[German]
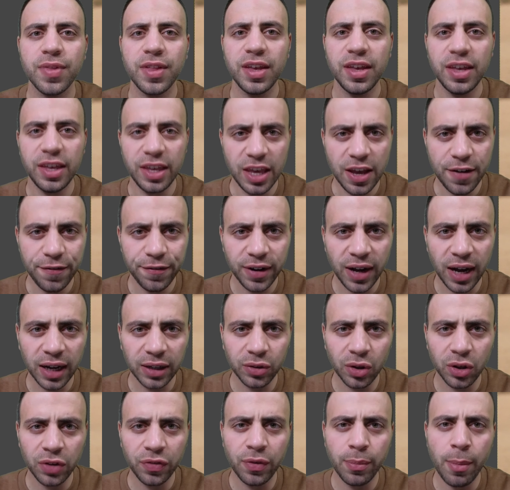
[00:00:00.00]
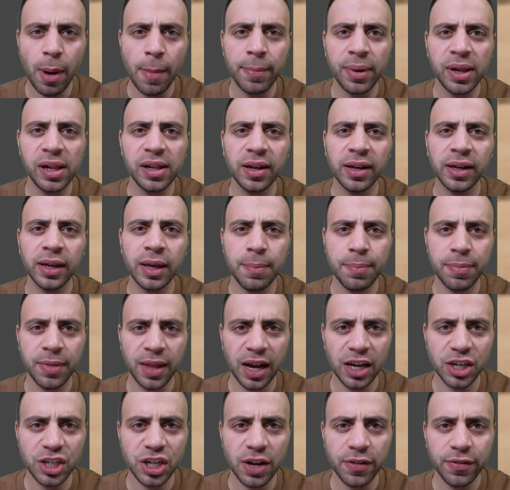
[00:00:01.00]
Ihr fragt euch, wie man Bilder in GIMP
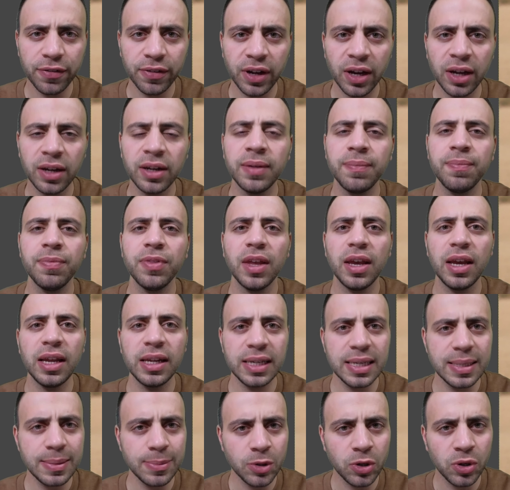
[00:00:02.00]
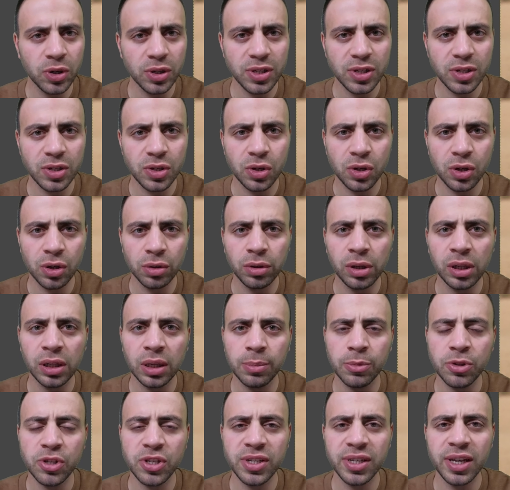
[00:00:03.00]
nachschärfen kann? In diesem kurzen Tutorial
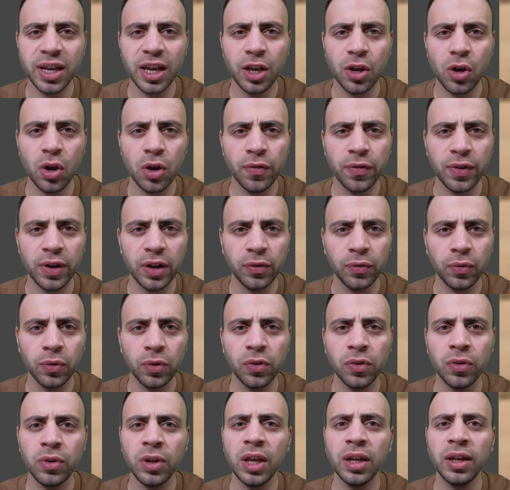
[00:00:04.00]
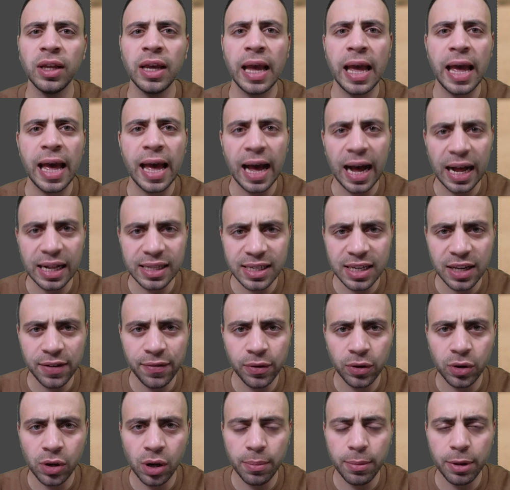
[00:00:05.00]
demonstriere ich euch, wie das funktioniert. Herzlich
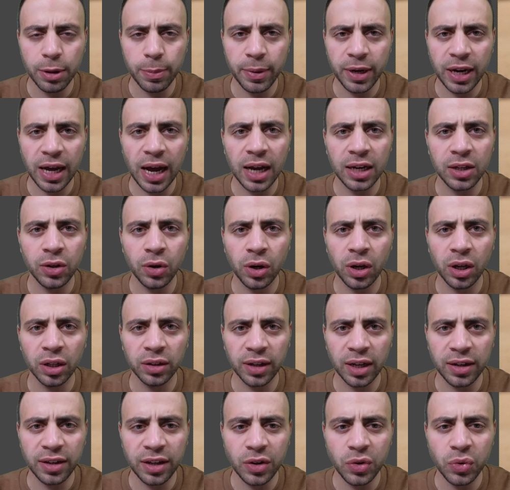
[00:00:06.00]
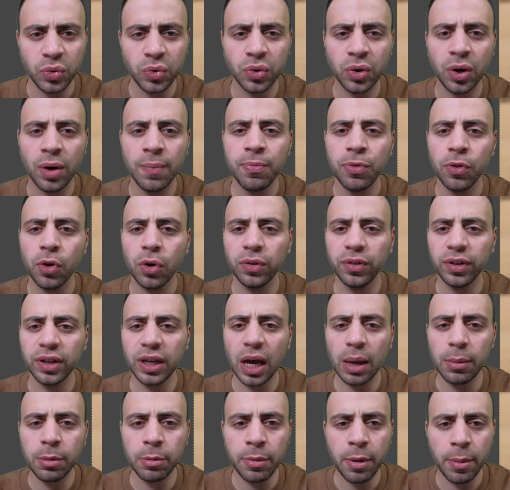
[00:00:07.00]
willkommen, ich bin Ali, euer 3D-Tutor und ich
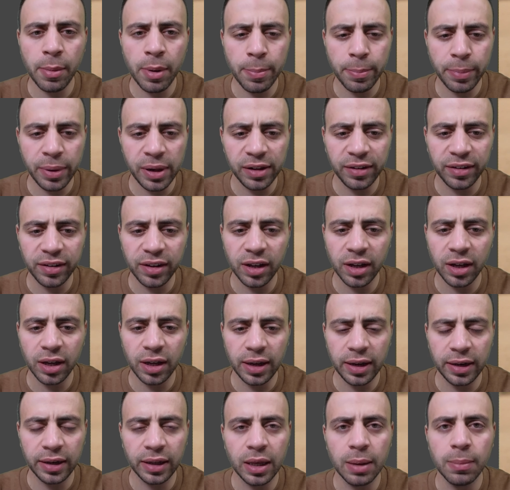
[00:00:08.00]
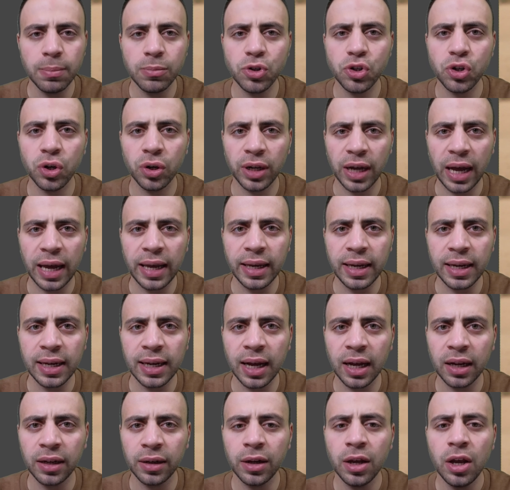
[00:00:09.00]
habe mir mein Bild hier in GIMP schon
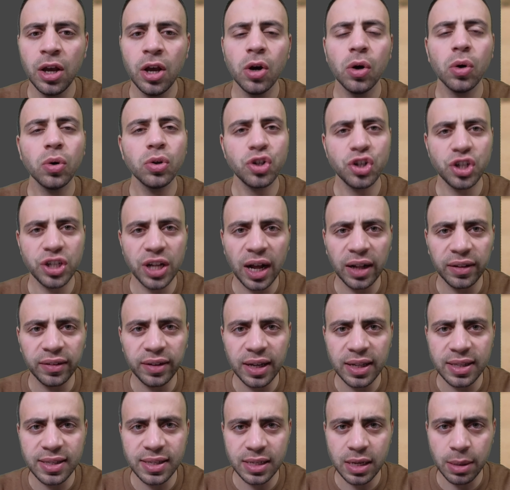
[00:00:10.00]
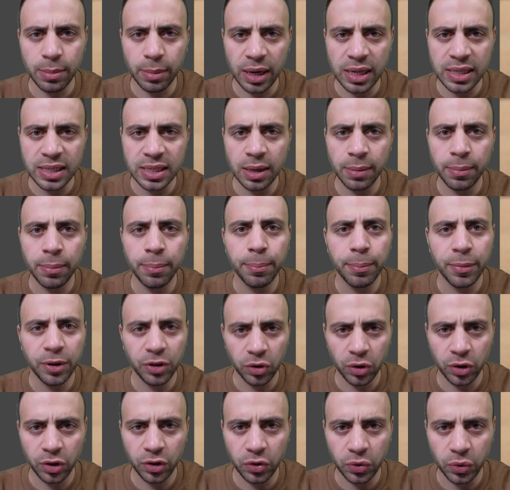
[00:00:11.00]
reingeladen und starte jetzt gemeinsam mit
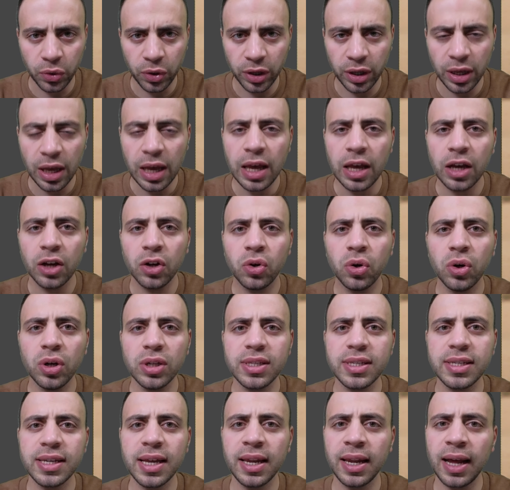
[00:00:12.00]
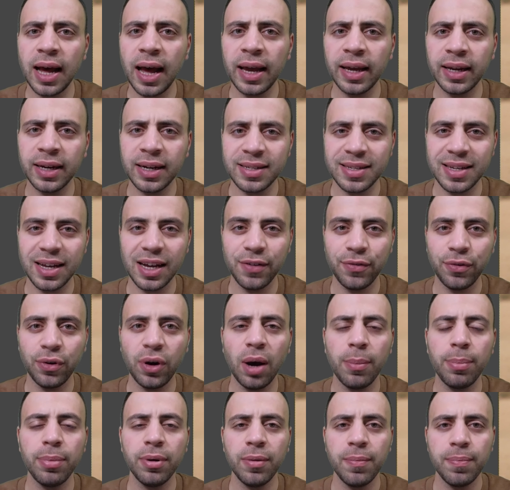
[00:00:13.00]
euch durch. Kurz in eigener Sache vorab.